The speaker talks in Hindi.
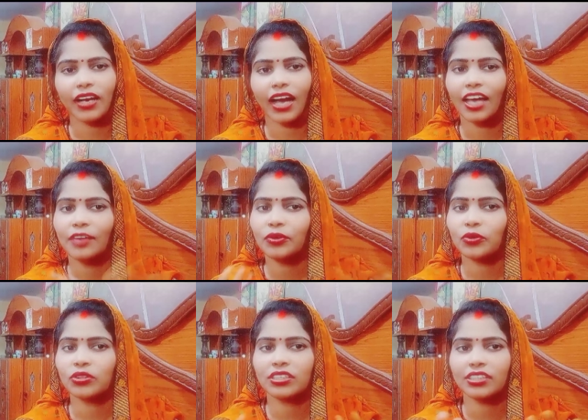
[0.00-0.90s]
गायब ही
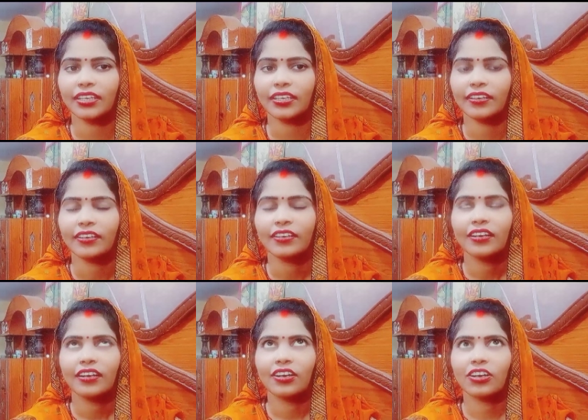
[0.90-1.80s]
होते जाएंगे
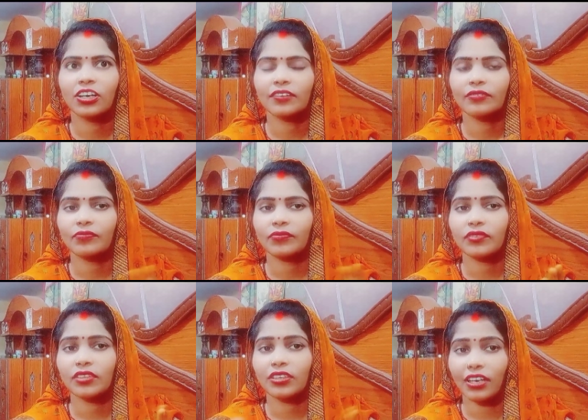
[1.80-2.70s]
और
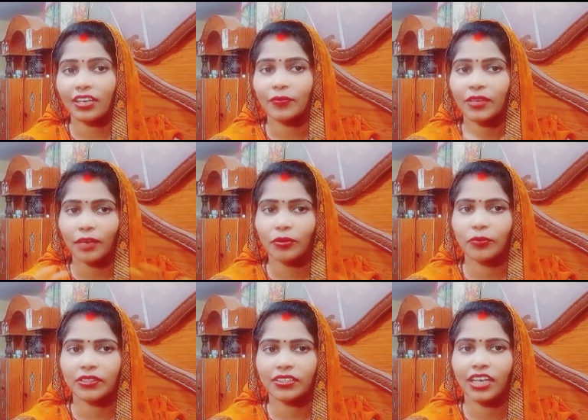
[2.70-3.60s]
कल का मेरा भी
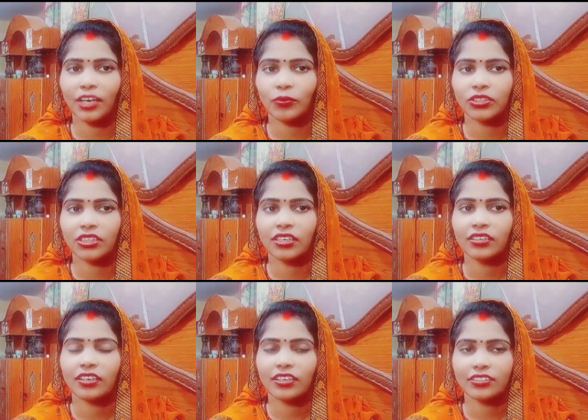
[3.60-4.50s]
पति गायब हो जाए
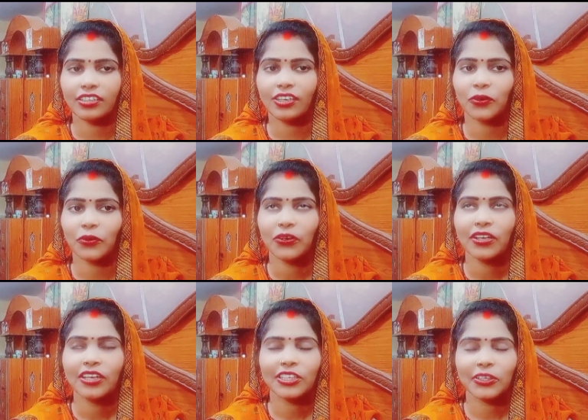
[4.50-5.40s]
ऐसा ना हो
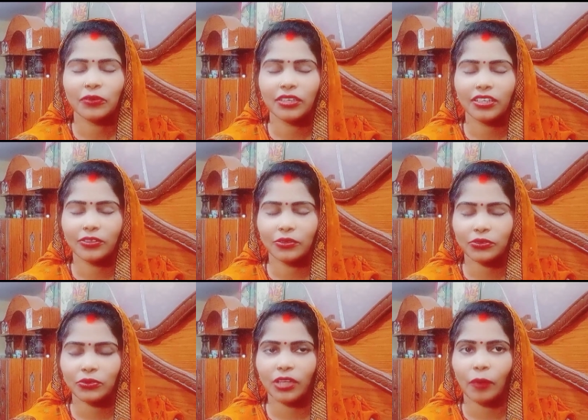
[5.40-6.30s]
क्योंकि
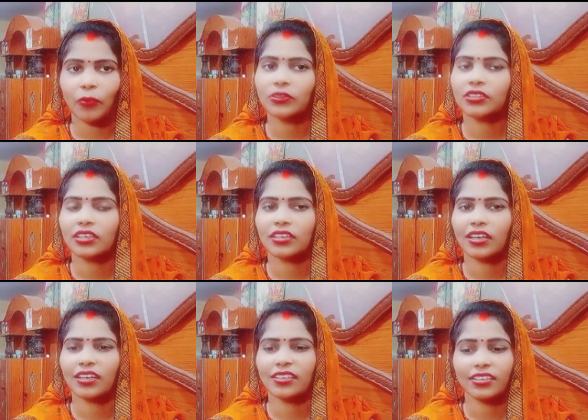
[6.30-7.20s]
दोस्तों आप लोग देख
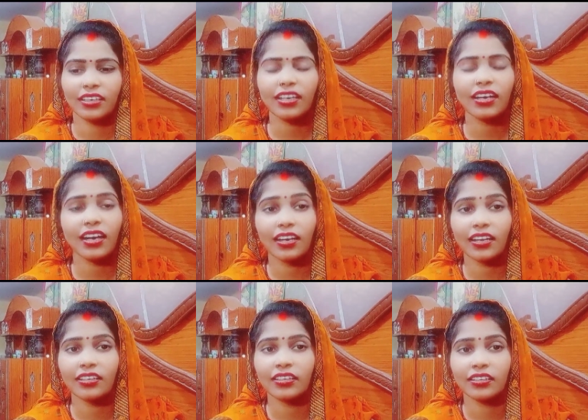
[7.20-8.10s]
रहे हैं कि एक का
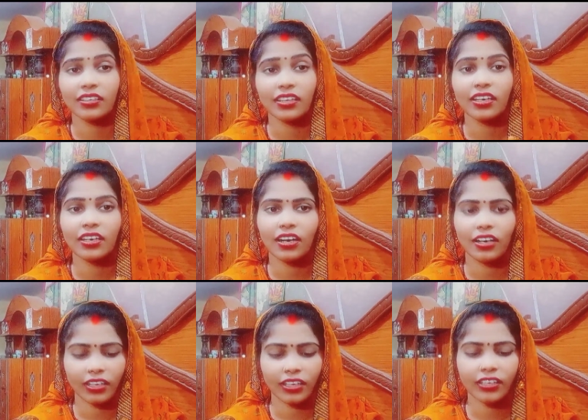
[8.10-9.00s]
नहीं एक
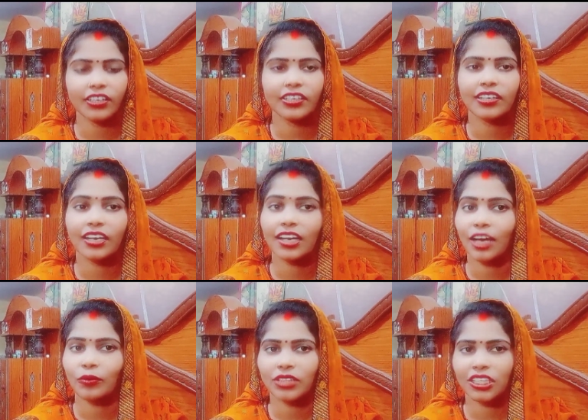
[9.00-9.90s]
अगर एक रेटर का
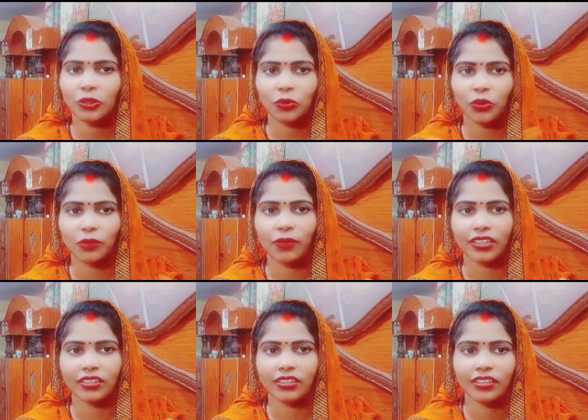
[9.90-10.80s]
गायब होता है तो कोई
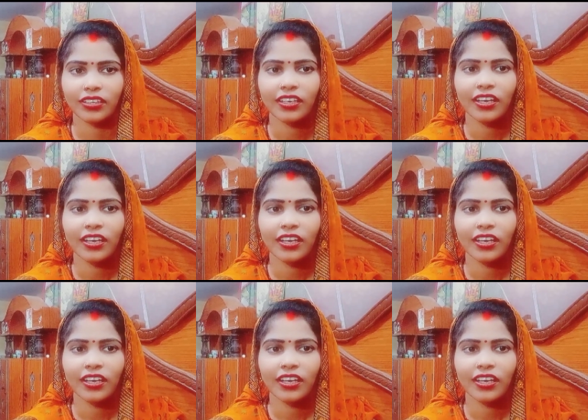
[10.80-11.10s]
बात नहीं है